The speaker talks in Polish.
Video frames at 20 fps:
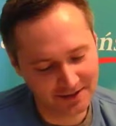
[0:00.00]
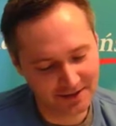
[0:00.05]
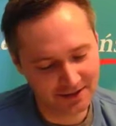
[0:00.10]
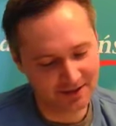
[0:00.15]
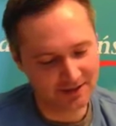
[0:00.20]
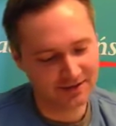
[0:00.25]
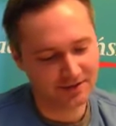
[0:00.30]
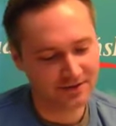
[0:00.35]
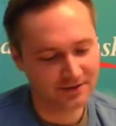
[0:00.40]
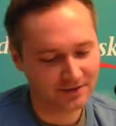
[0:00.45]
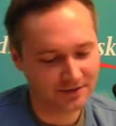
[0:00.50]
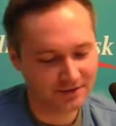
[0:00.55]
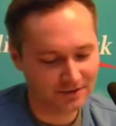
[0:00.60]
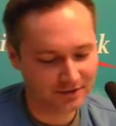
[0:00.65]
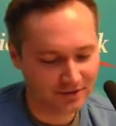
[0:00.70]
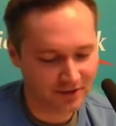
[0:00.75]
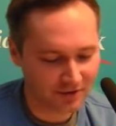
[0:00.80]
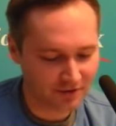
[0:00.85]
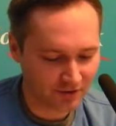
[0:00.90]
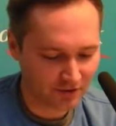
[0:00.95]
nie za szybko.
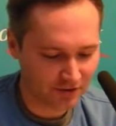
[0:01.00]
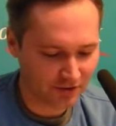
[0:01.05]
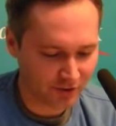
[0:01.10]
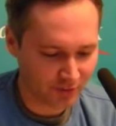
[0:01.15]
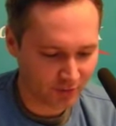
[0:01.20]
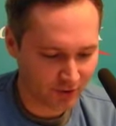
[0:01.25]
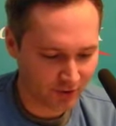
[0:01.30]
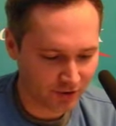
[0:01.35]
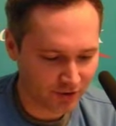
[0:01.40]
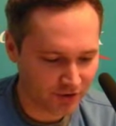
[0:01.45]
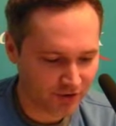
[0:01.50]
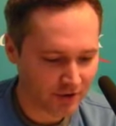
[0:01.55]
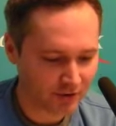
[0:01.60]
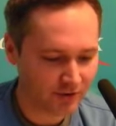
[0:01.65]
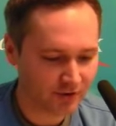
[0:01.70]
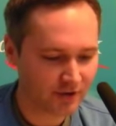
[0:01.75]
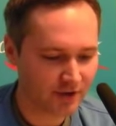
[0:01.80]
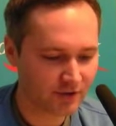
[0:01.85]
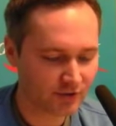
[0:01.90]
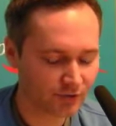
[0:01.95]
Ten rozdział mojego
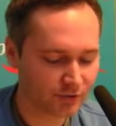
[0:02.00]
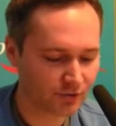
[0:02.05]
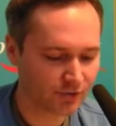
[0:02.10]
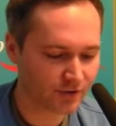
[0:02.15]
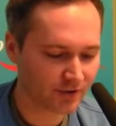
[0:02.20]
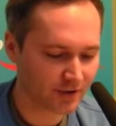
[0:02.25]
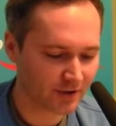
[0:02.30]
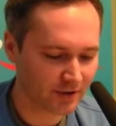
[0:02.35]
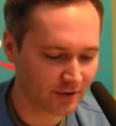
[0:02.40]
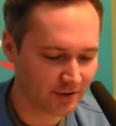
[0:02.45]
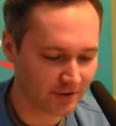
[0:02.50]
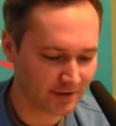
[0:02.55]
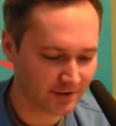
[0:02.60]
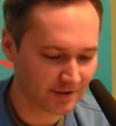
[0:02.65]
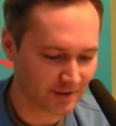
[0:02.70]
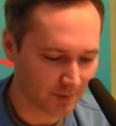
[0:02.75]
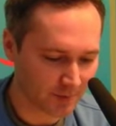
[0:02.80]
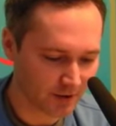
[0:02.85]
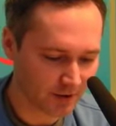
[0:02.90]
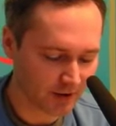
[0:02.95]
życia jest już
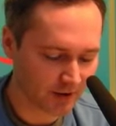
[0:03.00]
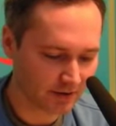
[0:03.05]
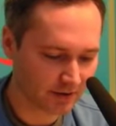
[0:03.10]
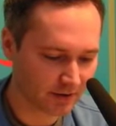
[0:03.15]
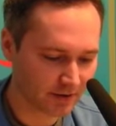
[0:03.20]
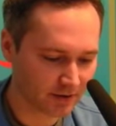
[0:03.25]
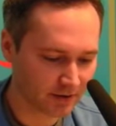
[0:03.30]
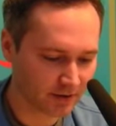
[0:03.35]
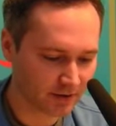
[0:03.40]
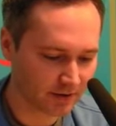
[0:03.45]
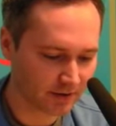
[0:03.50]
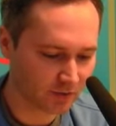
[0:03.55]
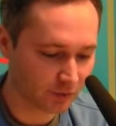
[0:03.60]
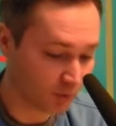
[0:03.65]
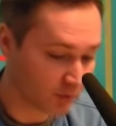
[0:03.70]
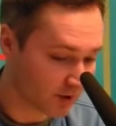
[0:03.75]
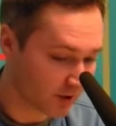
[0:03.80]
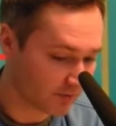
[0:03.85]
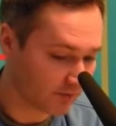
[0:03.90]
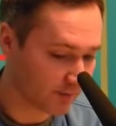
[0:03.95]
zamknięty.
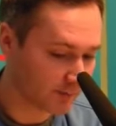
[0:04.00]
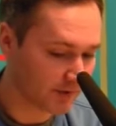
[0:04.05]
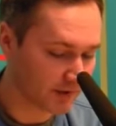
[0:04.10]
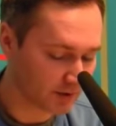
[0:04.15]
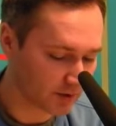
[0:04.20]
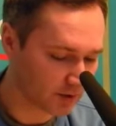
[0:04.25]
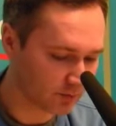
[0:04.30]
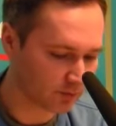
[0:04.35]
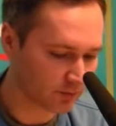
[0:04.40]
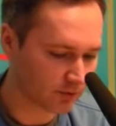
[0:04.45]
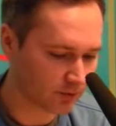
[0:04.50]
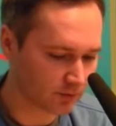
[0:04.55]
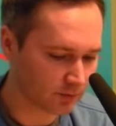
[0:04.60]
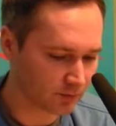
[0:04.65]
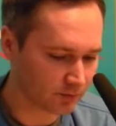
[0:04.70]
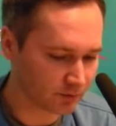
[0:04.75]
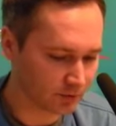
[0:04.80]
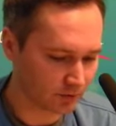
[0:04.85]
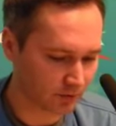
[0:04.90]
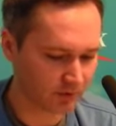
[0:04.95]
Ubolewam nad tym,
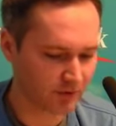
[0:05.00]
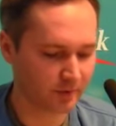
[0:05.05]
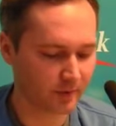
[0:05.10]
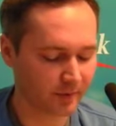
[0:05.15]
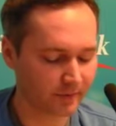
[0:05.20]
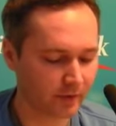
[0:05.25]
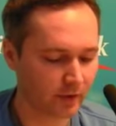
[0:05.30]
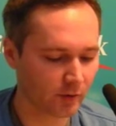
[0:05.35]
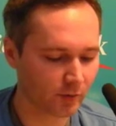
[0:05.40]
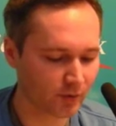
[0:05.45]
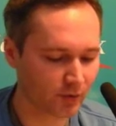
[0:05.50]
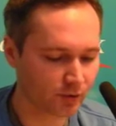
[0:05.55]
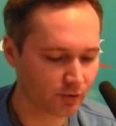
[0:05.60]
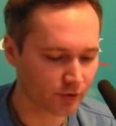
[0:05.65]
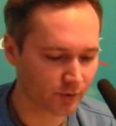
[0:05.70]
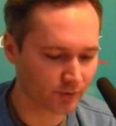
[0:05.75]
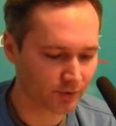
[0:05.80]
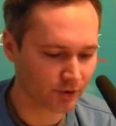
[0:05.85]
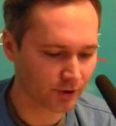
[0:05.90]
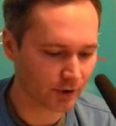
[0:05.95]
bo motory sprawiały mi
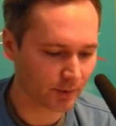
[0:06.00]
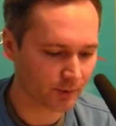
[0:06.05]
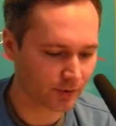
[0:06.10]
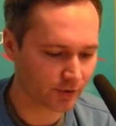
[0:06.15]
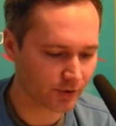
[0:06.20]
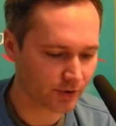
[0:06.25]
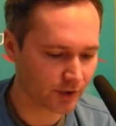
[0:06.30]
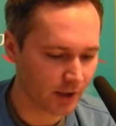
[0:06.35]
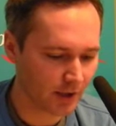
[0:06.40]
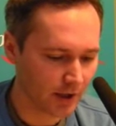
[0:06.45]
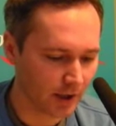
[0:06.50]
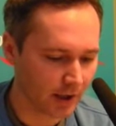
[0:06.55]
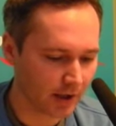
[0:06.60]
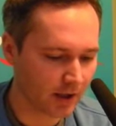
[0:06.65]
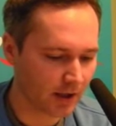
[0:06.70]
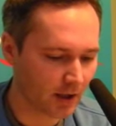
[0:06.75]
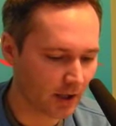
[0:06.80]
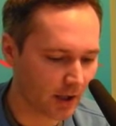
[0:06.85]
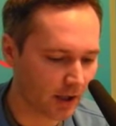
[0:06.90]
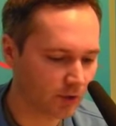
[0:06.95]
dużą przyjemność,
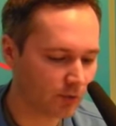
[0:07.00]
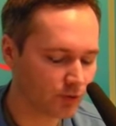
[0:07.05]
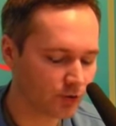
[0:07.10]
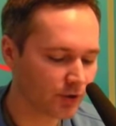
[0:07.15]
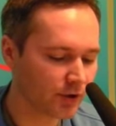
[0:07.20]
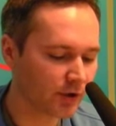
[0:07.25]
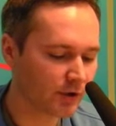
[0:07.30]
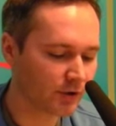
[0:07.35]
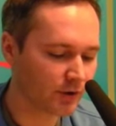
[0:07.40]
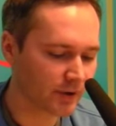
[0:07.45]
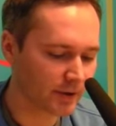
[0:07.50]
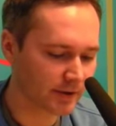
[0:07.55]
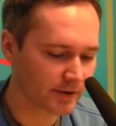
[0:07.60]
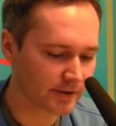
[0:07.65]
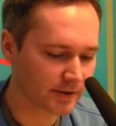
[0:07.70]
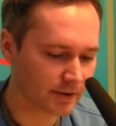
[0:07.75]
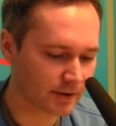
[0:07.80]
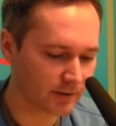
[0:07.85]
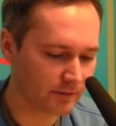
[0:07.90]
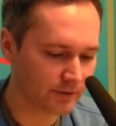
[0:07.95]
ale już nigdy nie
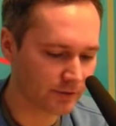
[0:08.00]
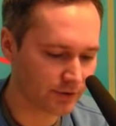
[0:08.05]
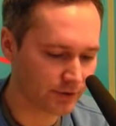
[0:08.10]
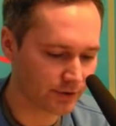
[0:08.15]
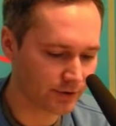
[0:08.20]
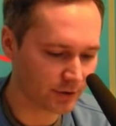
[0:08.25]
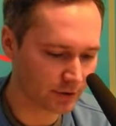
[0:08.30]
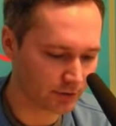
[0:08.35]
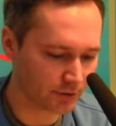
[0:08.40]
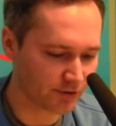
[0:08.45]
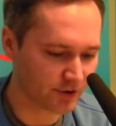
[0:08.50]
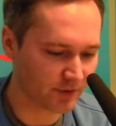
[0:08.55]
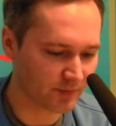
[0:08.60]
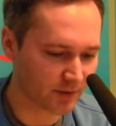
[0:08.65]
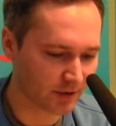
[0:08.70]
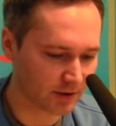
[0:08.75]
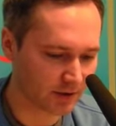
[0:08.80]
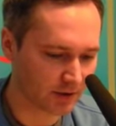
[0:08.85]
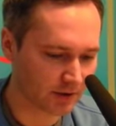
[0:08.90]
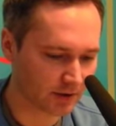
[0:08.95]
chcę widzieć tego
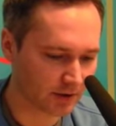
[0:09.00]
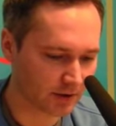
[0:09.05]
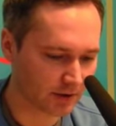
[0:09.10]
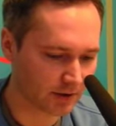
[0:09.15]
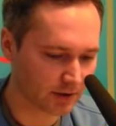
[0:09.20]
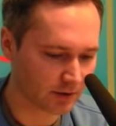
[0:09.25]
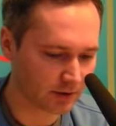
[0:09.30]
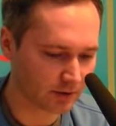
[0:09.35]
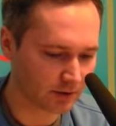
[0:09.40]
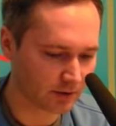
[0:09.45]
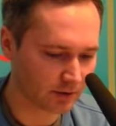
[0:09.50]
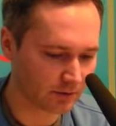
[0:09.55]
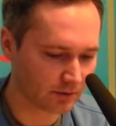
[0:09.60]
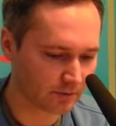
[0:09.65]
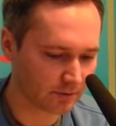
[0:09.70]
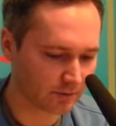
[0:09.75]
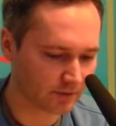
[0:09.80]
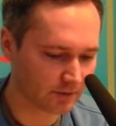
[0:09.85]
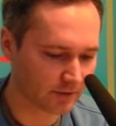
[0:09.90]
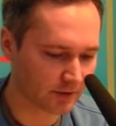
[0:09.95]
cierpienia na,
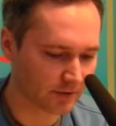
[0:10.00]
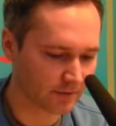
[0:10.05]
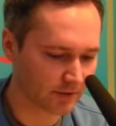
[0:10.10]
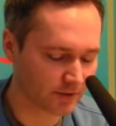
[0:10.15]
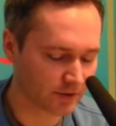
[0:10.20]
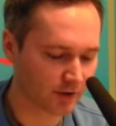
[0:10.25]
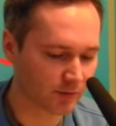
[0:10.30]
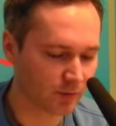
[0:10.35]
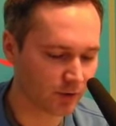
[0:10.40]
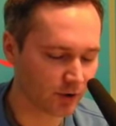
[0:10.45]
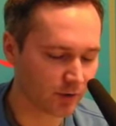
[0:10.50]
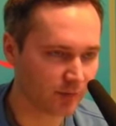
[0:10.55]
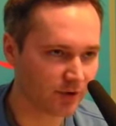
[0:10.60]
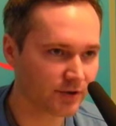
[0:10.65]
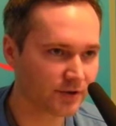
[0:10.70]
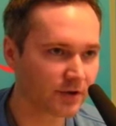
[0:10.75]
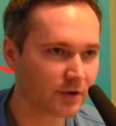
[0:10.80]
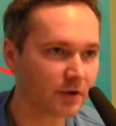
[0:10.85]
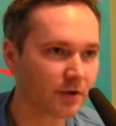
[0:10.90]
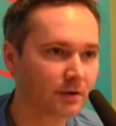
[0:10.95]
na, na twarzach moich
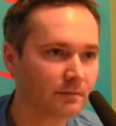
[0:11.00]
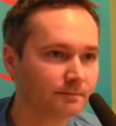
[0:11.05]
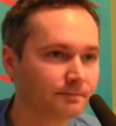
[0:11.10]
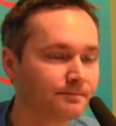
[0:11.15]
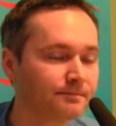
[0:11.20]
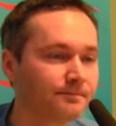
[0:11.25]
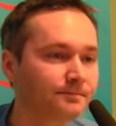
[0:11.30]
bliskich.